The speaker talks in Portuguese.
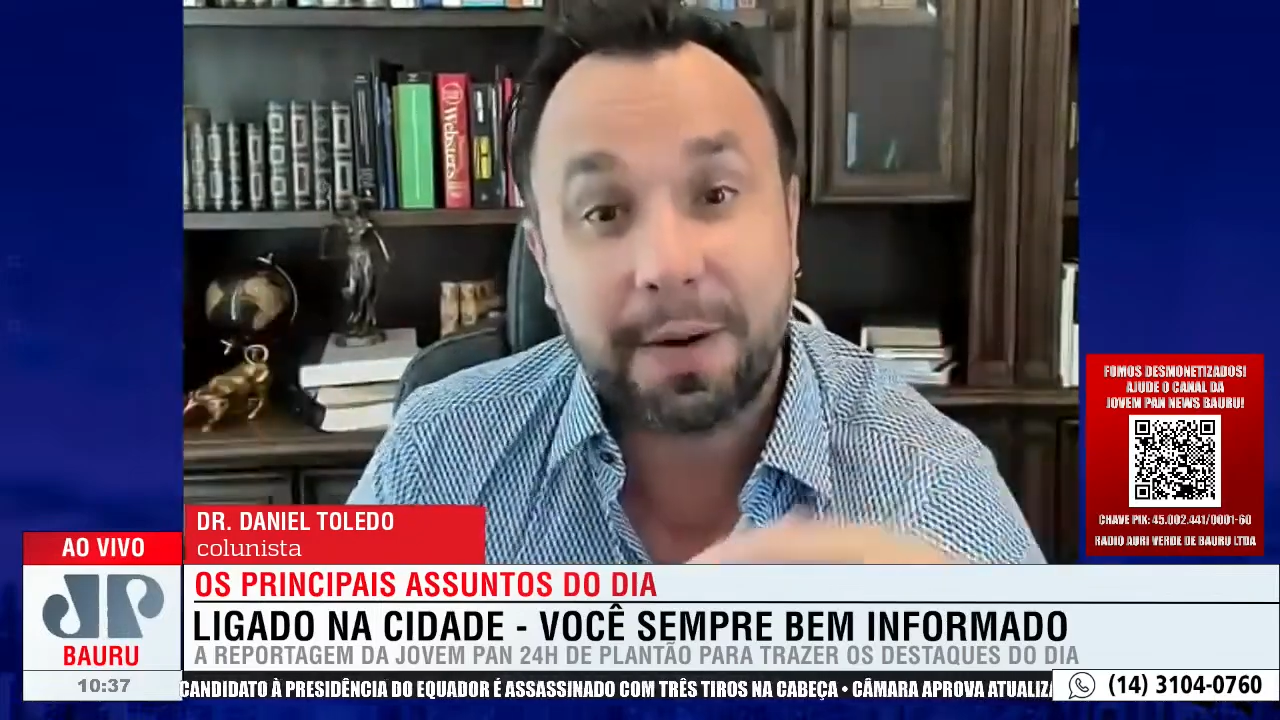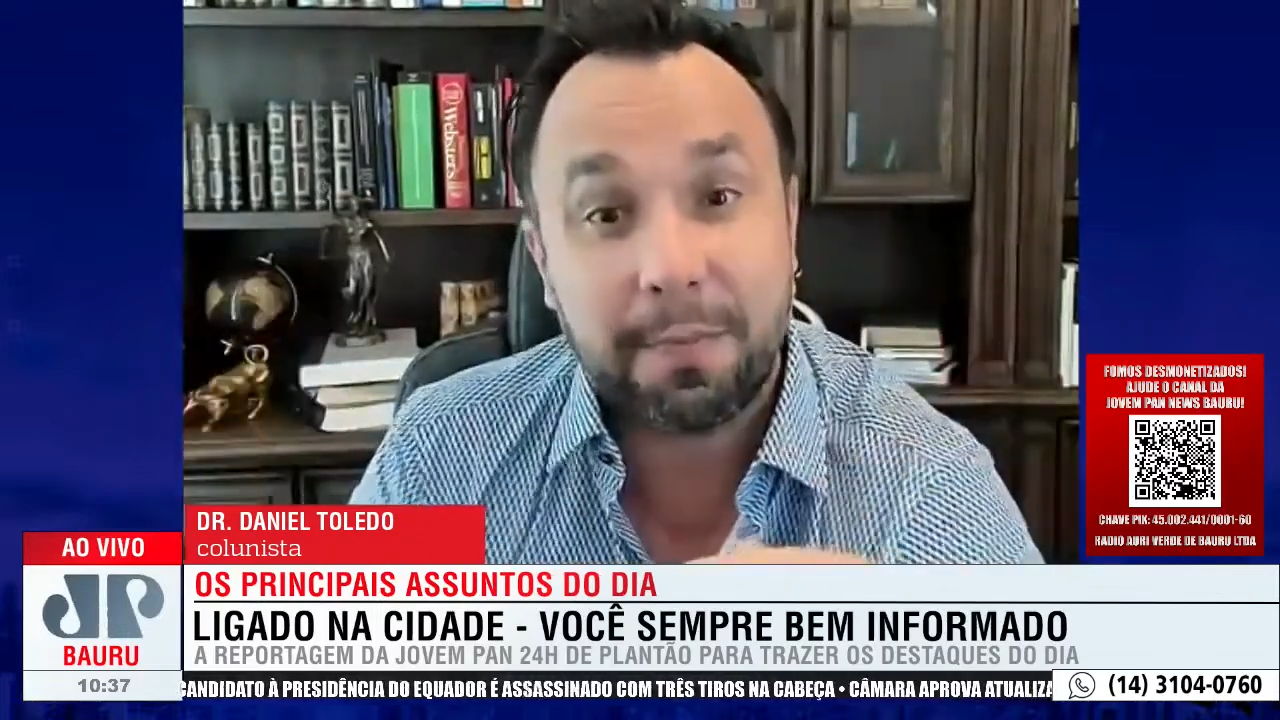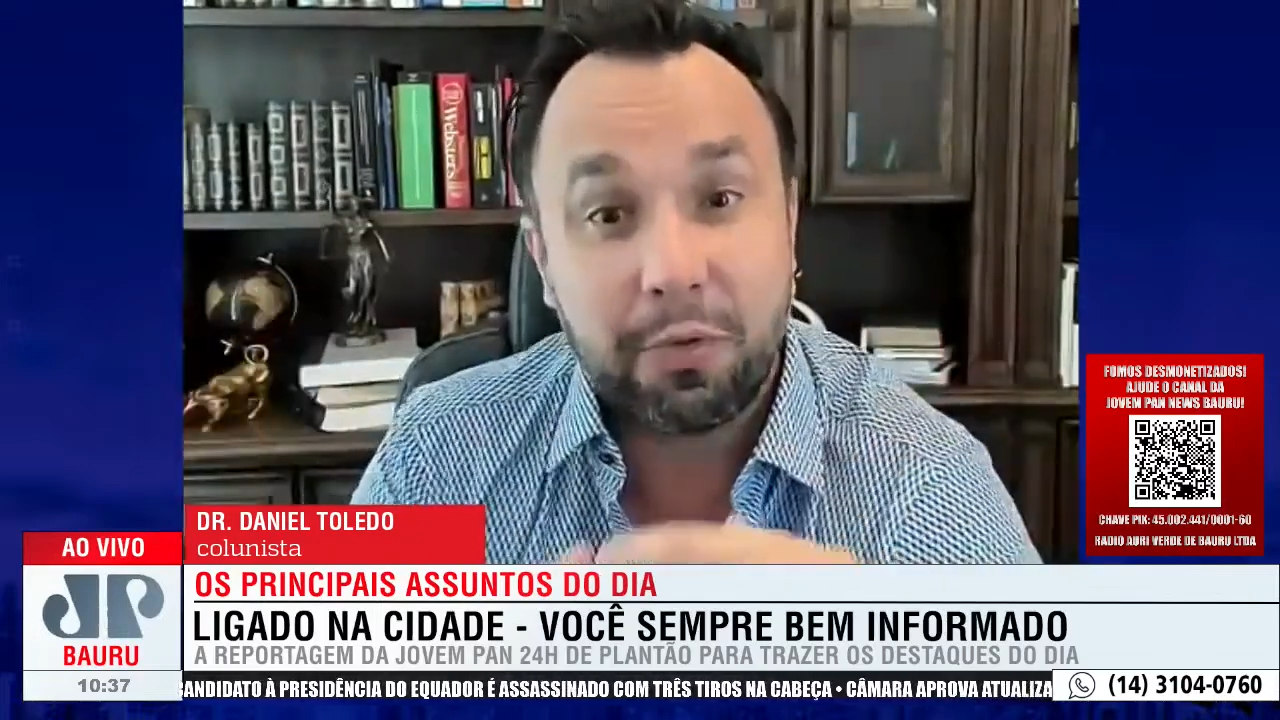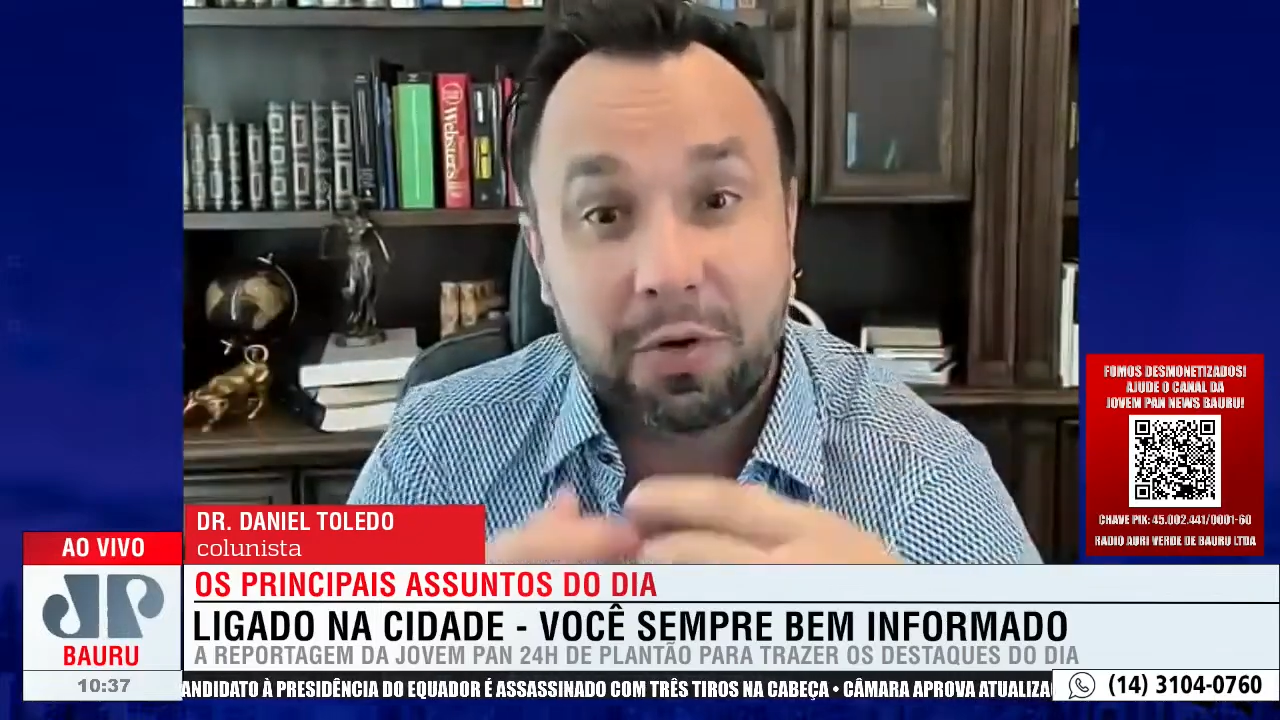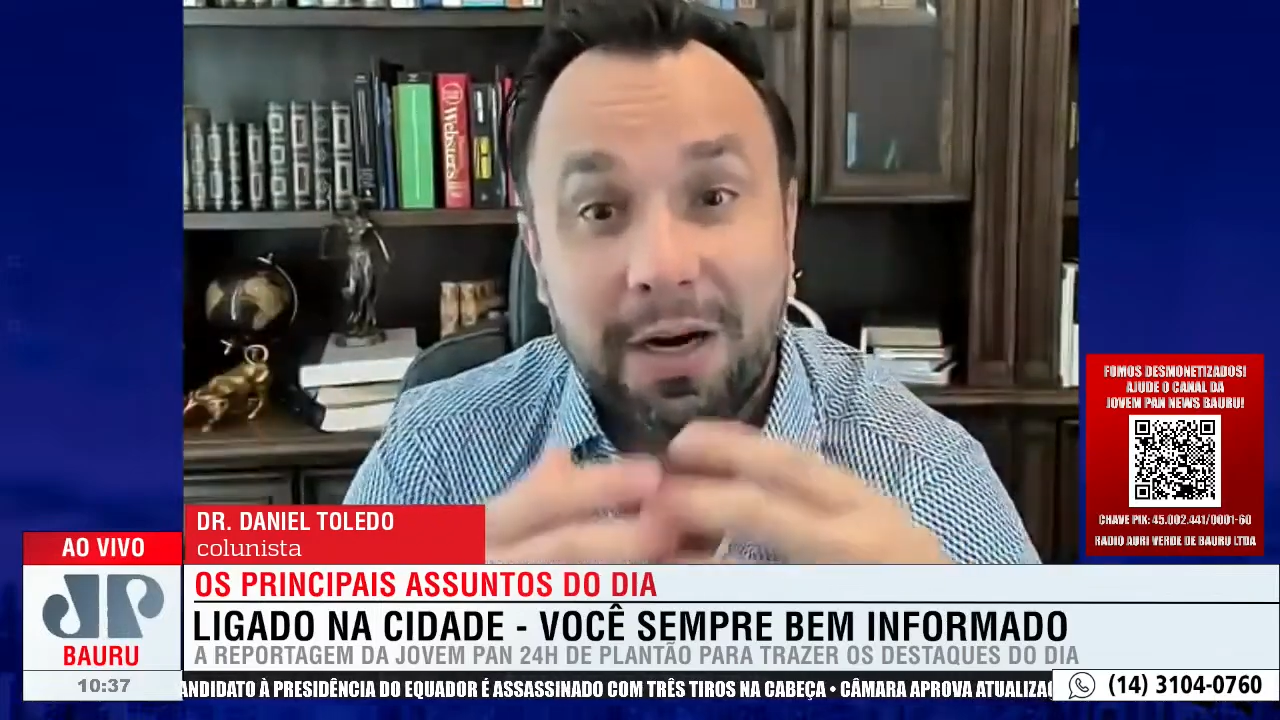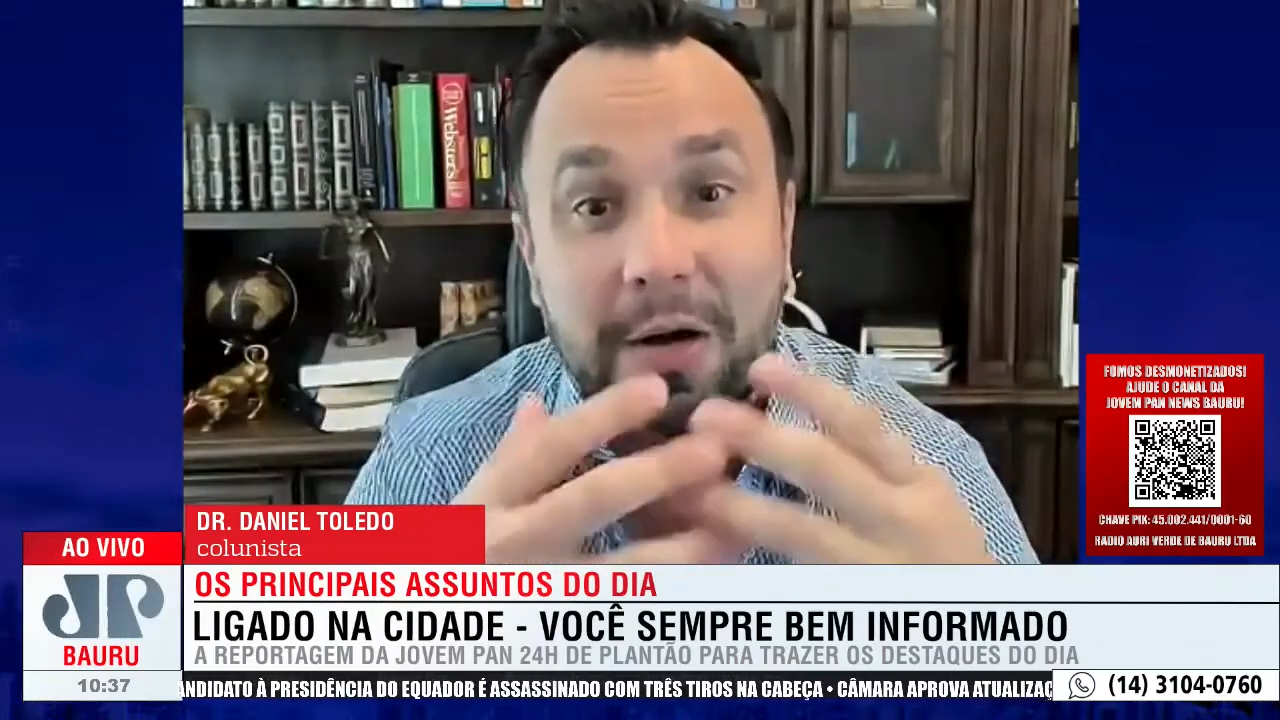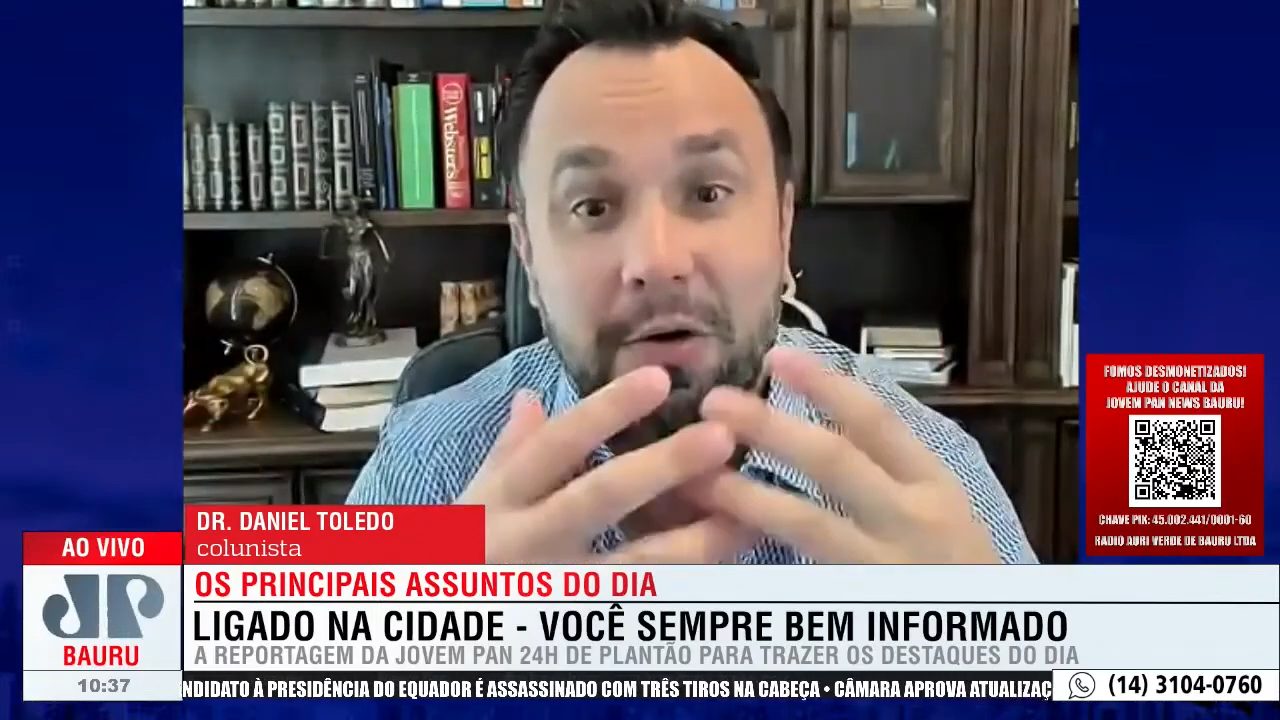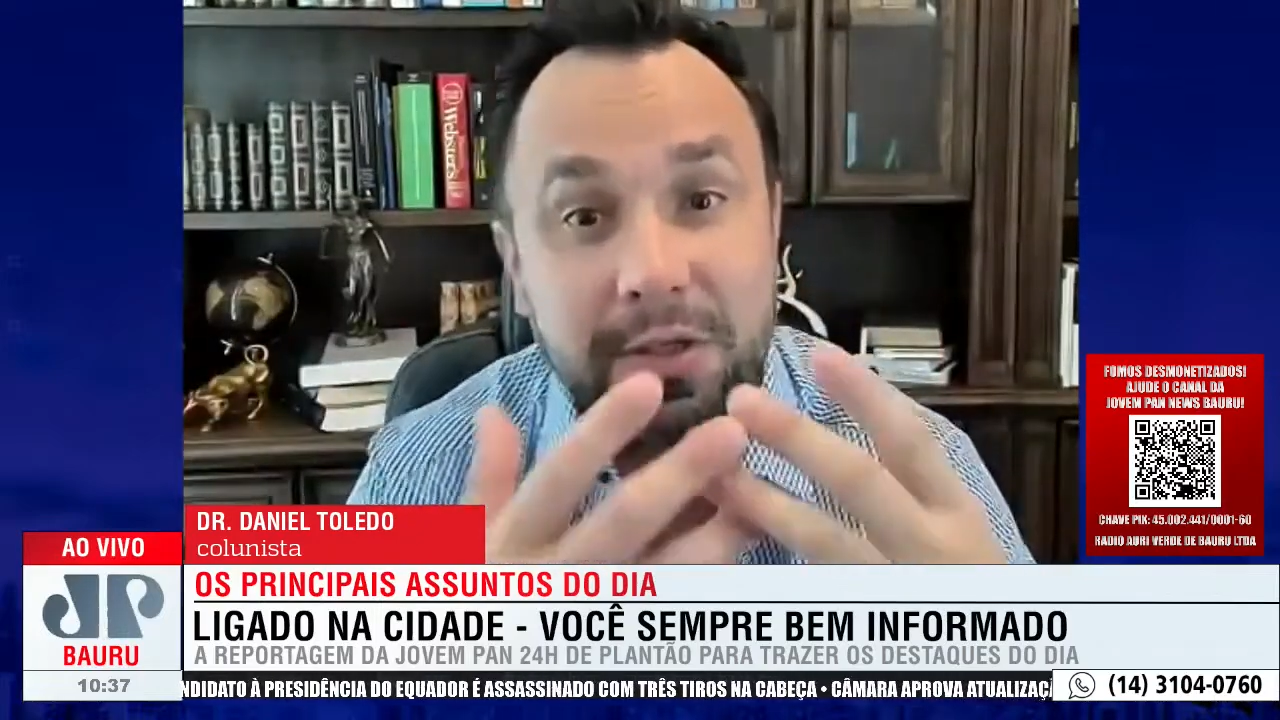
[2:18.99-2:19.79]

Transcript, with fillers: para burlar